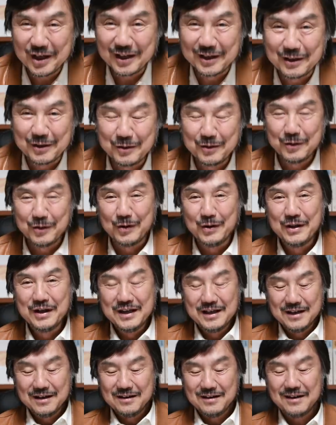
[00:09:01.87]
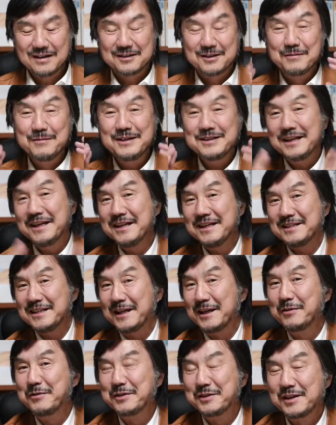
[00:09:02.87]
한다고 아, 정말 자기가
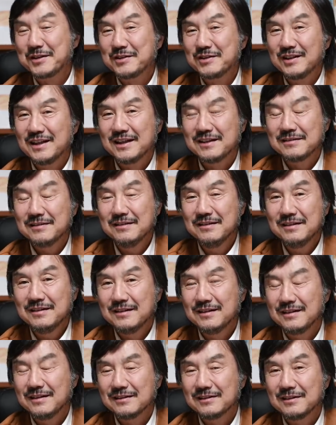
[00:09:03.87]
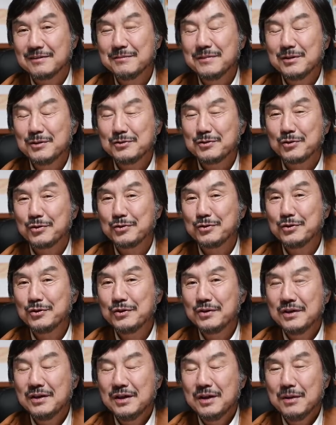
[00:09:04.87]
잘하고 있다고 생각해서 어, 정말
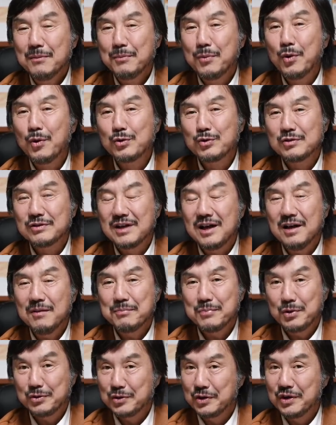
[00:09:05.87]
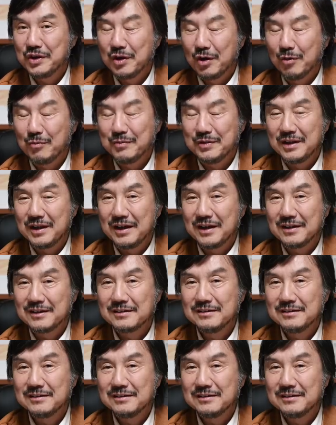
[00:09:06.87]
좋은 포즈나 표정이 나옵니다.